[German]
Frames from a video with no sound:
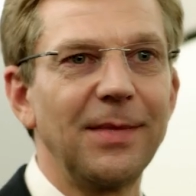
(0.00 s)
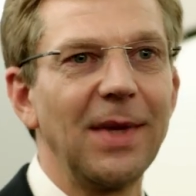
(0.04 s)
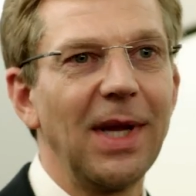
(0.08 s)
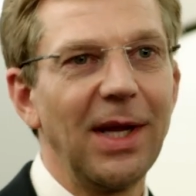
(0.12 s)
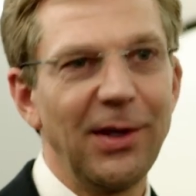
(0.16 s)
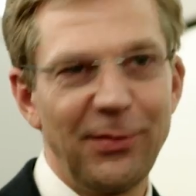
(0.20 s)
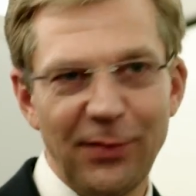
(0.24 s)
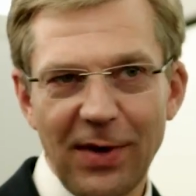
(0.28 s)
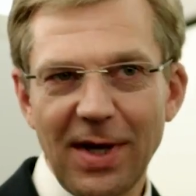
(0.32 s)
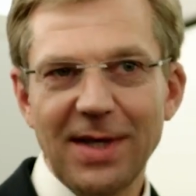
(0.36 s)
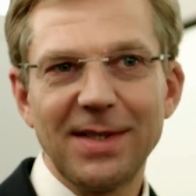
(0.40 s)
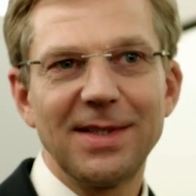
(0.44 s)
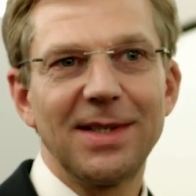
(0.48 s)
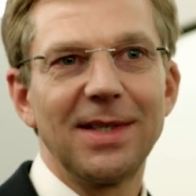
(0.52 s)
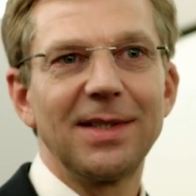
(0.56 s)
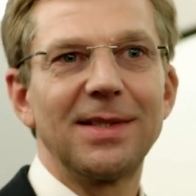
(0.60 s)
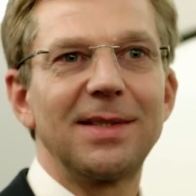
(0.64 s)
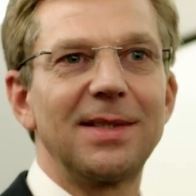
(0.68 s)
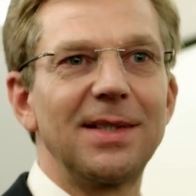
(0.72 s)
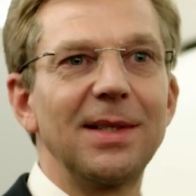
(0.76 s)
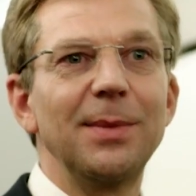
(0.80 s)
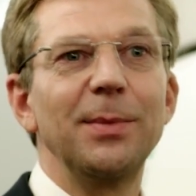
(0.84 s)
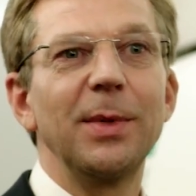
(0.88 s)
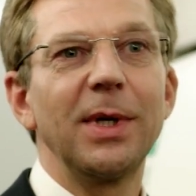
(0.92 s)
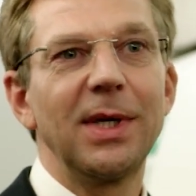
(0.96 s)
Ich weiß,
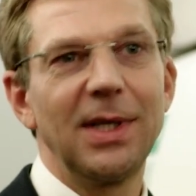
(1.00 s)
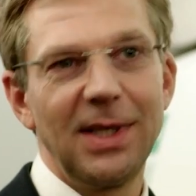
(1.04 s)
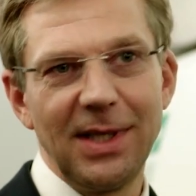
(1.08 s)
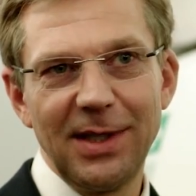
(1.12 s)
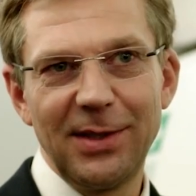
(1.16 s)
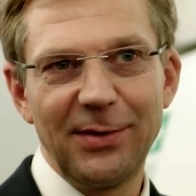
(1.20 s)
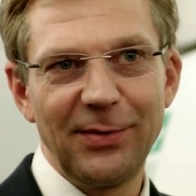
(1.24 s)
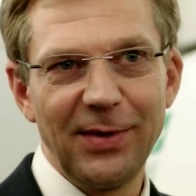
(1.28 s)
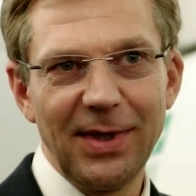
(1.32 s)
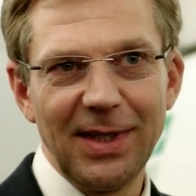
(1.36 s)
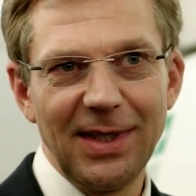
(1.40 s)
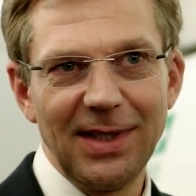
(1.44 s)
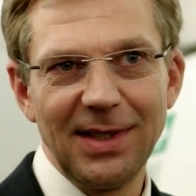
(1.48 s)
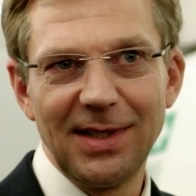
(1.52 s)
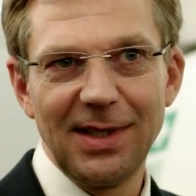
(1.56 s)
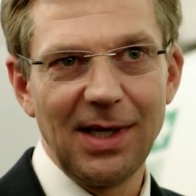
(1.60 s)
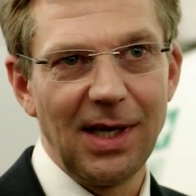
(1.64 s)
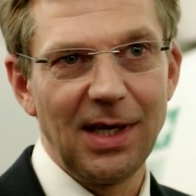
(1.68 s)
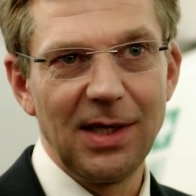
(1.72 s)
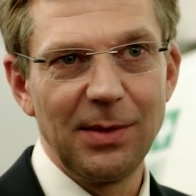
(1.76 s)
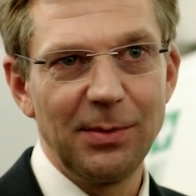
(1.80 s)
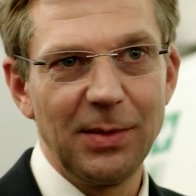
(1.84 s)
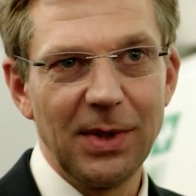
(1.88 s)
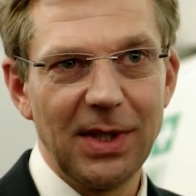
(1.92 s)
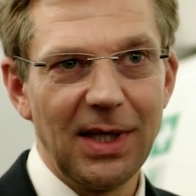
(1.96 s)
dass Sie mich nicht wegen
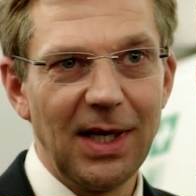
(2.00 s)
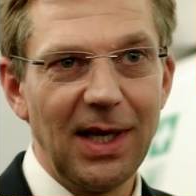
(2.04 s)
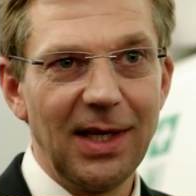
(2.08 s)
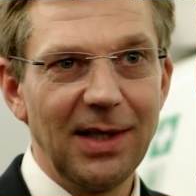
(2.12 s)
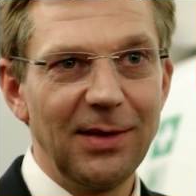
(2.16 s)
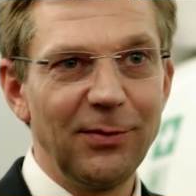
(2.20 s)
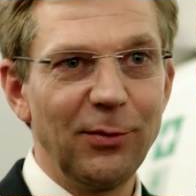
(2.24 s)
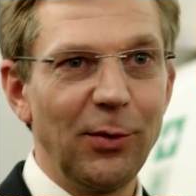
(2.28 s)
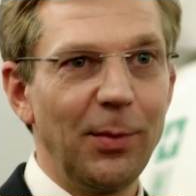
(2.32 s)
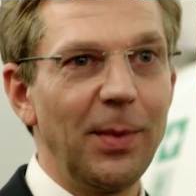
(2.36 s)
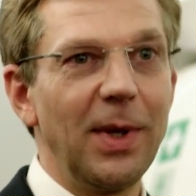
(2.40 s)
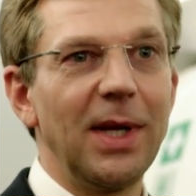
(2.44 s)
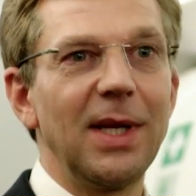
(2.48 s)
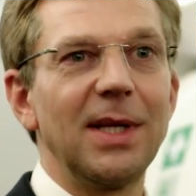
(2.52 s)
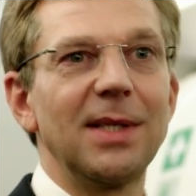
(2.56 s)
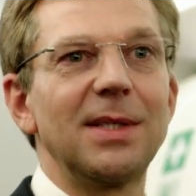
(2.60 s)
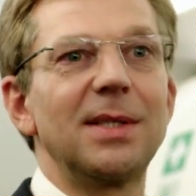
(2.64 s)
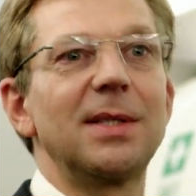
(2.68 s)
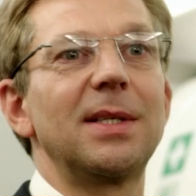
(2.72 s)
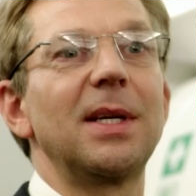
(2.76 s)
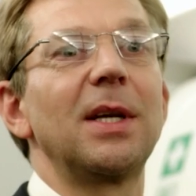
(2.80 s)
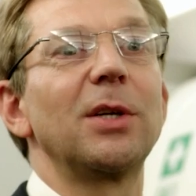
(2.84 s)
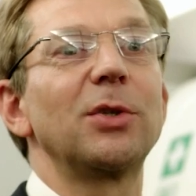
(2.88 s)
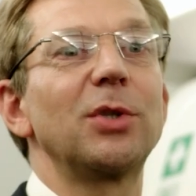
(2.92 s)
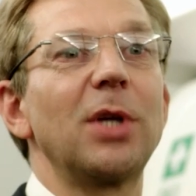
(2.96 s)
Italien begleiten, wobei
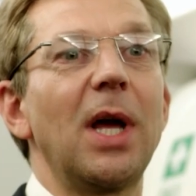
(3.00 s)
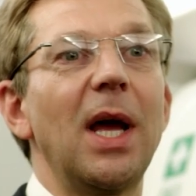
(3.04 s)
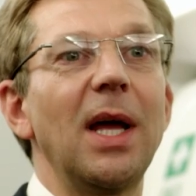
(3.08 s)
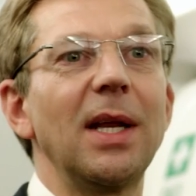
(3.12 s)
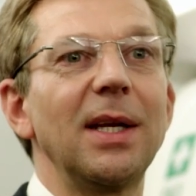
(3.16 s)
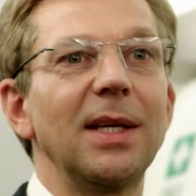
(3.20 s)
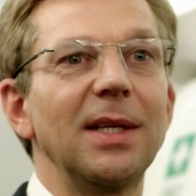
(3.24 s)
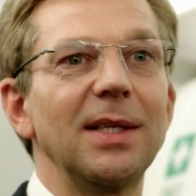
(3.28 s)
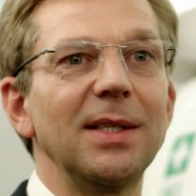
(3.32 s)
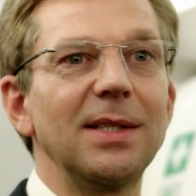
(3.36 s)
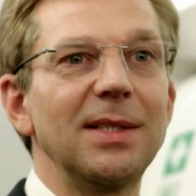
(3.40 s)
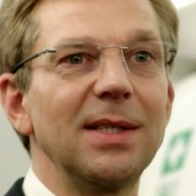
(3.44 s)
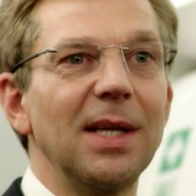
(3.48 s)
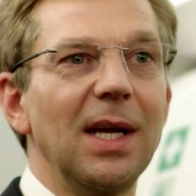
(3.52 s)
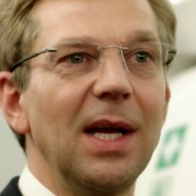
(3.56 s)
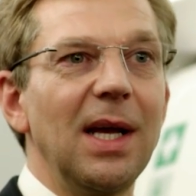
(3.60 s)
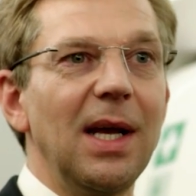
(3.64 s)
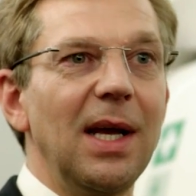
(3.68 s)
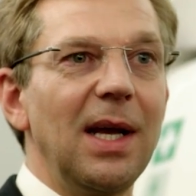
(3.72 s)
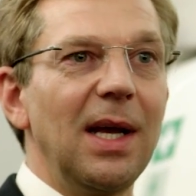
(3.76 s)
das sehr schade ist.